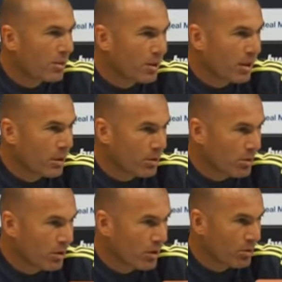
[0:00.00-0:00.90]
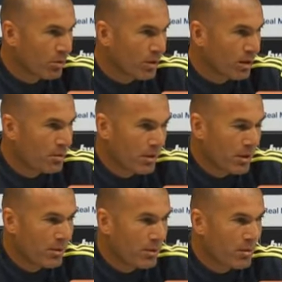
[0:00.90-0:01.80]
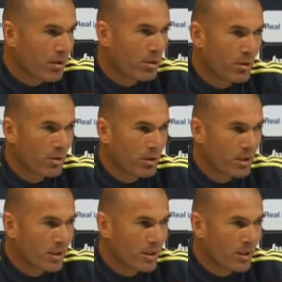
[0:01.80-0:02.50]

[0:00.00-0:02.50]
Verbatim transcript: lo que pasó el otro día me voy a volver loco.